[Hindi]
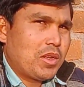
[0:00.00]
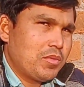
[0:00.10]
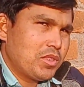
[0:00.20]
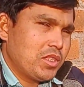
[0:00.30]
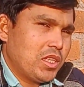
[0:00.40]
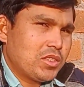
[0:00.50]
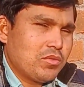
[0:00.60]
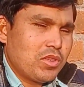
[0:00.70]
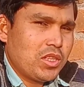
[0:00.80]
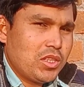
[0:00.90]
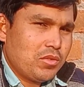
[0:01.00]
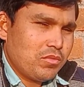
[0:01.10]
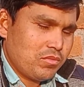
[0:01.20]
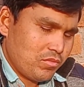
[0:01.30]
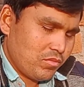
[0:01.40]
अभी सीधा सूर्यदेव
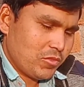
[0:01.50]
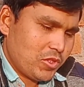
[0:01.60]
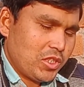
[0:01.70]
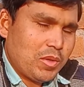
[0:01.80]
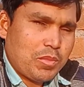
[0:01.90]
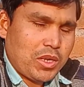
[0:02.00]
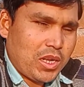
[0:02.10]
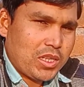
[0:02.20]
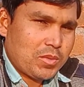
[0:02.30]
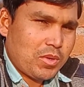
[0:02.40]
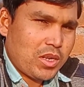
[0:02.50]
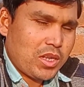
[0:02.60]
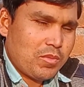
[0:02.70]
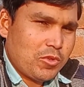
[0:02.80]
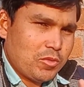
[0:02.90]
सीधा प्रकाश पड़ रहा
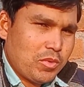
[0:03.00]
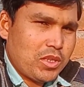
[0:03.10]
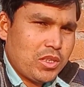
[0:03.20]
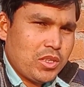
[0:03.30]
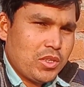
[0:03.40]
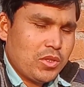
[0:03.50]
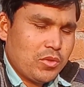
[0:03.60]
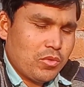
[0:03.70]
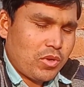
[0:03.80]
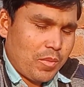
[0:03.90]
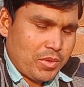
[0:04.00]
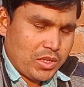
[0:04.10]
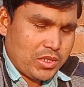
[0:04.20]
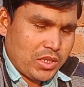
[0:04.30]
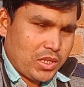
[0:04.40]
है मुझ पर तो काफ़ी
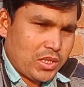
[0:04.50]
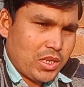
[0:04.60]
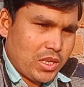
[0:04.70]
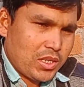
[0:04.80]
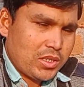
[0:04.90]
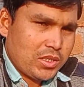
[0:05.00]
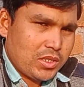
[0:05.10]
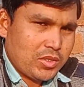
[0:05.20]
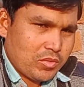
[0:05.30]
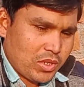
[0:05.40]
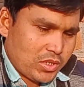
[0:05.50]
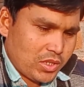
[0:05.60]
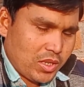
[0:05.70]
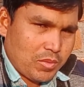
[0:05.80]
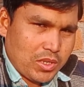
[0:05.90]
अच्छा लग रहा है इस वजह से
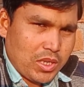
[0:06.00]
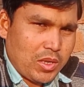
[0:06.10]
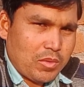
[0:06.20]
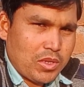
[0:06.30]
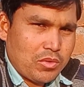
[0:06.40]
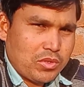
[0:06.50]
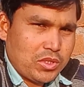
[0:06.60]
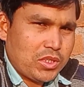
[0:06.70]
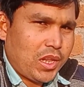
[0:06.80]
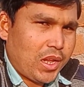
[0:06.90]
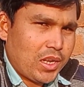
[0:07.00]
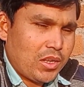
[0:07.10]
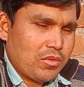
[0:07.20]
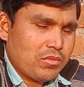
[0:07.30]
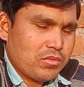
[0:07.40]
यहाँ पर घाम का रोशनी सेक
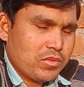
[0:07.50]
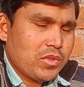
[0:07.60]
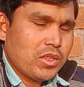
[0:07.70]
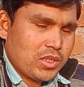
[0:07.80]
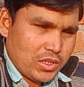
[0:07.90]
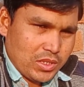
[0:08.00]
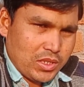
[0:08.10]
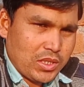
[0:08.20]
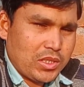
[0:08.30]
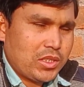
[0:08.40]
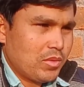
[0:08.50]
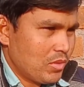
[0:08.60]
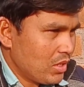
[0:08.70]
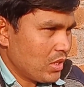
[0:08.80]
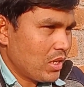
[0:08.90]
रहा हूँ ठीक है अच्छा भी
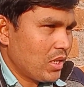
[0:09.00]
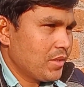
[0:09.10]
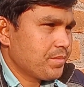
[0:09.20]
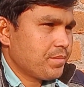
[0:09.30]
लग रहा है